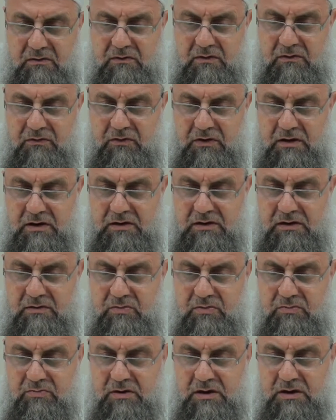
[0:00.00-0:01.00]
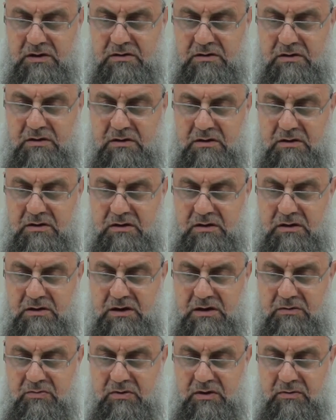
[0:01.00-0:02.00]
ve Fatih Ebu Bahir,
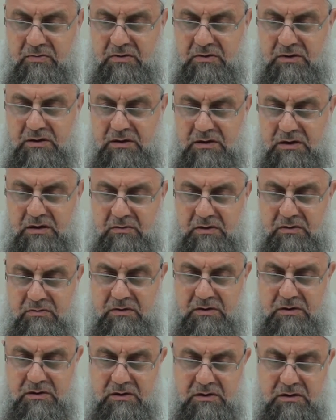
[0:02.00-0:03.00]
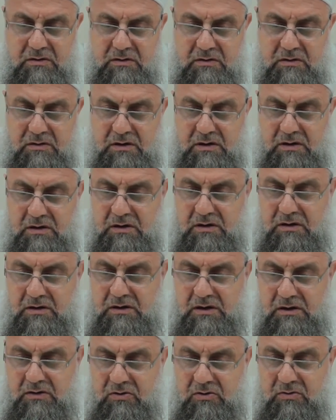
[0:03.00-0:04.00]
Kadı Ebu Abdullah Ettemimi,
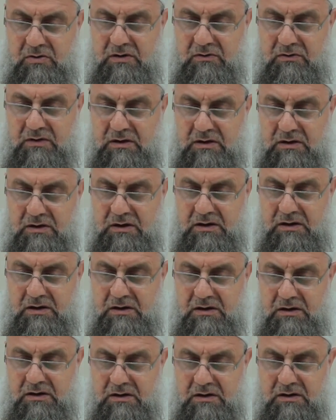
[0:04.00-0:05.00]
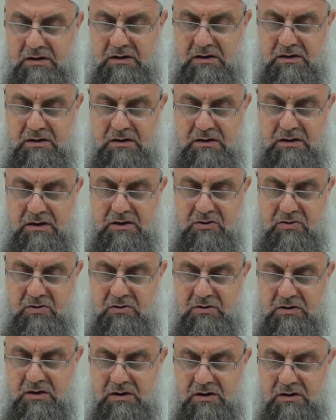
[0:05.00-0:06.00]
geliyor bu rivayetle. En
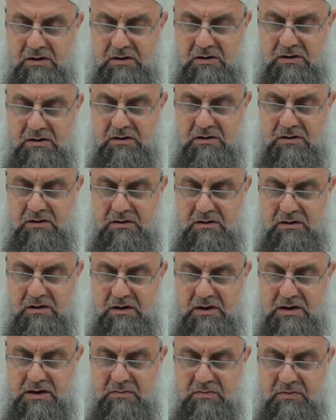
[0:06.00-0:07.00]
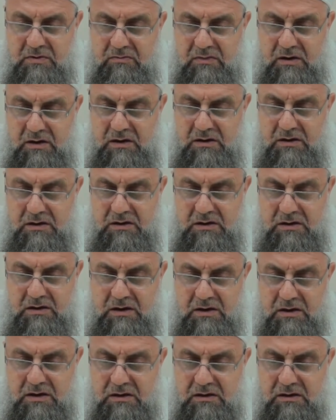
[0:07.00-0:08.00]
sonunda Enes bin
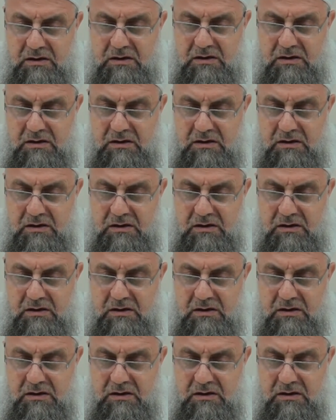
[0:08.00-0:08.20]
Malik'ten